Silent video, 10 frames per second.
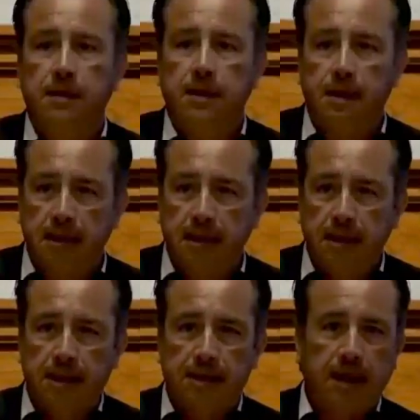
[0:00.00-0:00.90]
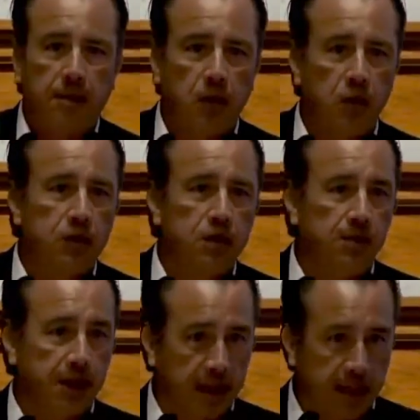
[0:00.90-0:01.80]
Eh, estamos
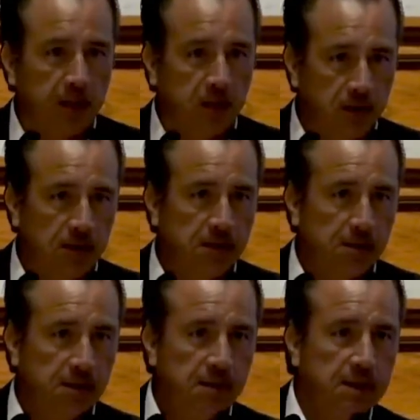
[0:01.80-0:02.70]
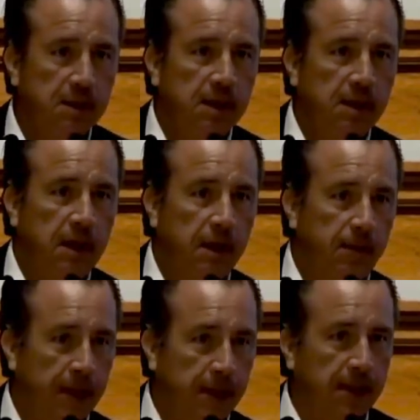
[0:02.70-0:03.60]
invirtiendo
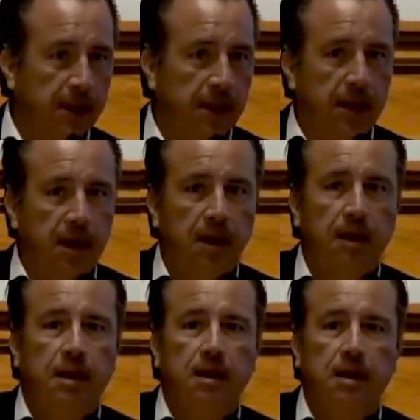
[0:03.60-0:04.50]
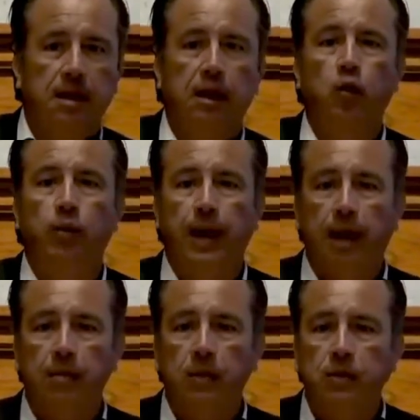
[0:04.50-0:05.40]
a partir de que
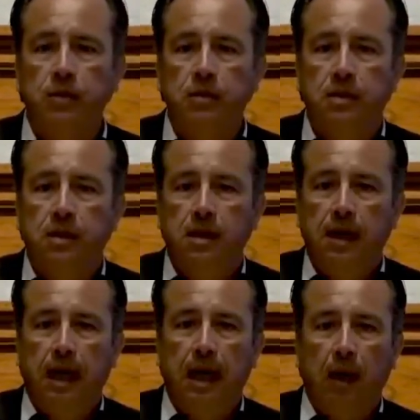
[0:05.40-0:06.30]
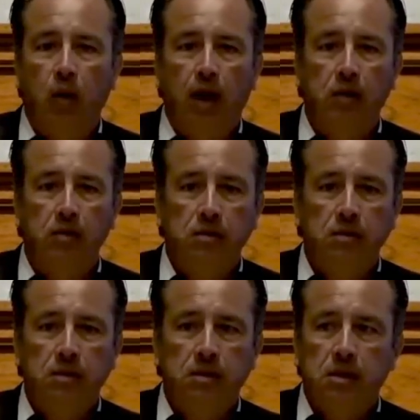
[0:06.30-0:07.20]
recuperamos el acuario,
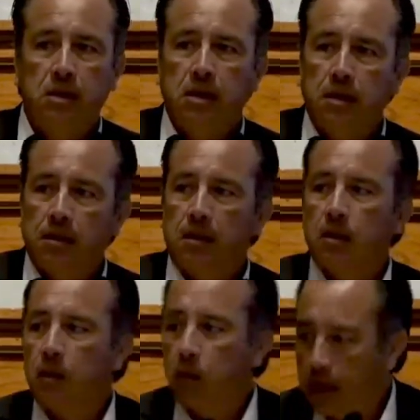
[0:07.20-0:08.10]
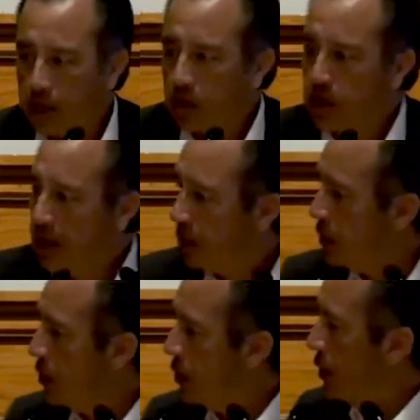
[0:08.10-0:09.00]

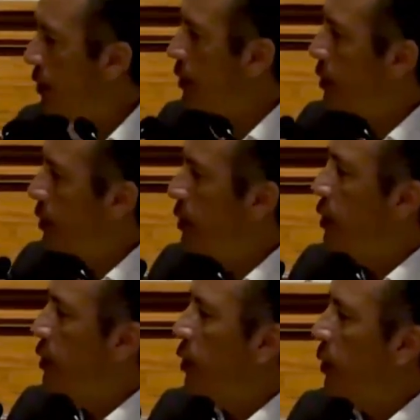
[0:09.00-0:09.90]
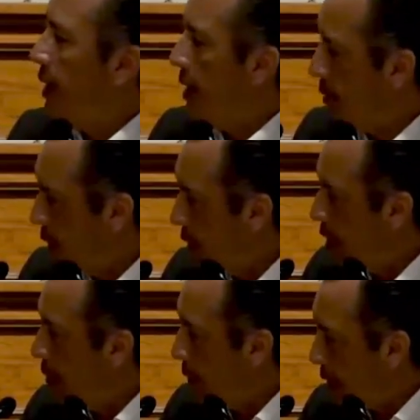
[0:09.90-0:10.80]
490
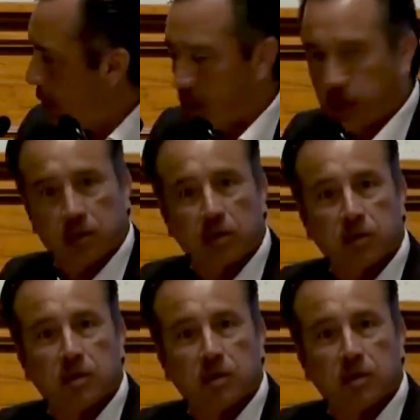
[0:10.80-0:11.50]
millones de pesos.